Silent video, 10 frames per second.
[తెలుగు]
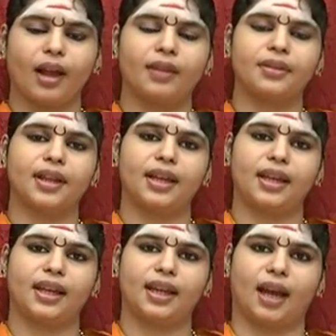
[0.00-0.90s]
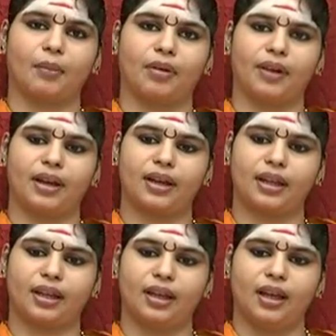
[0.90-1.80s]
అందుకని అమ్మవారిని
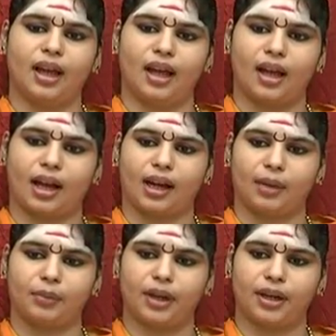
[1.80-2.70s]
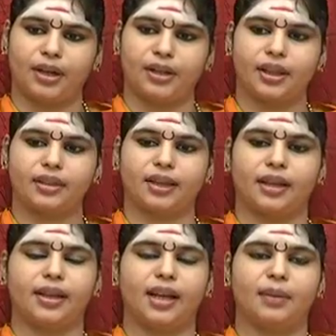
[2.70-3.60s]
ఆ గణములన్నిటికీ
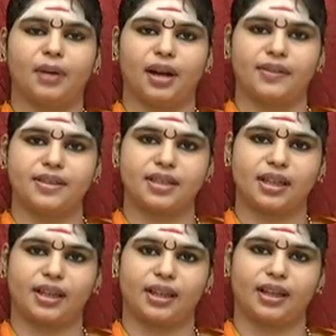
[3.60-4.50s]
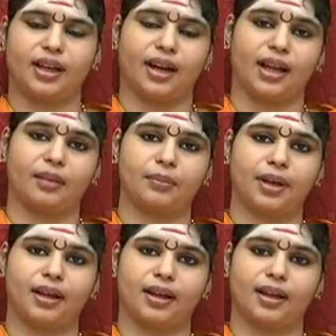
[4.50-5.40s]
తల్లిగా భావించి గణాంబ
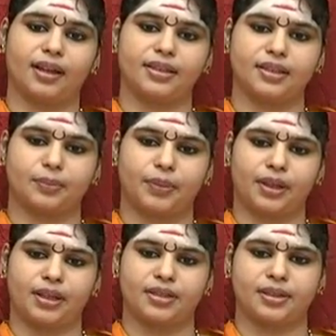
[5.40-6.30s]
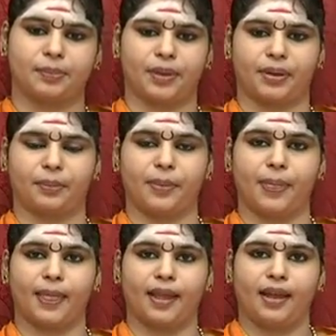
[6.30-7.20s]
అని చెప్పి చెప్పారు
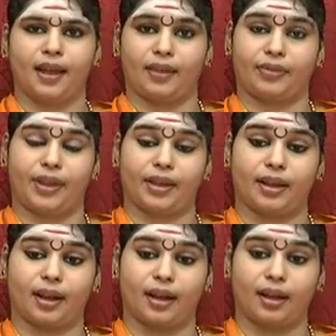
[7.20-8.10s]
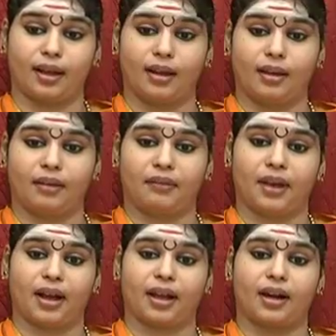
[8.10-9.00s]
అంతేకాక
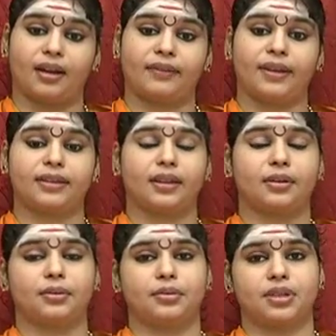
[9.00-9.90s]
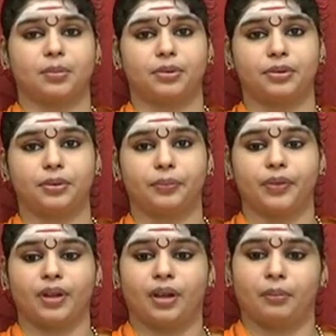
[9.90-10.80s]
వ్యాకరణవేత్తలు చెబుతూ
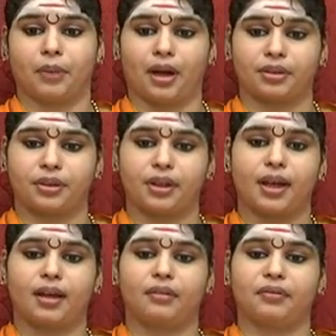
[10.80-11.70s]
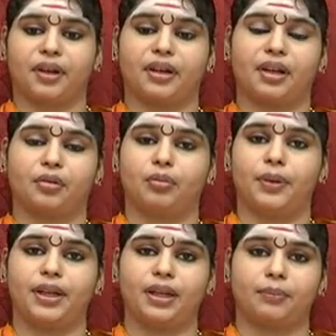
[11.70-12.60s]
మాతృక వర్ణ
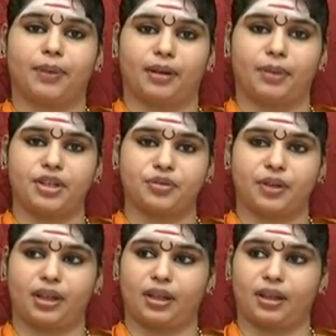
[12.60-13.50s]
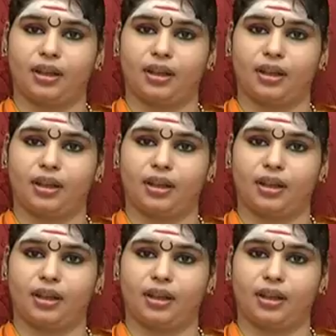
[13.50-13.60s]
రూపిణి పరమేశ్వరి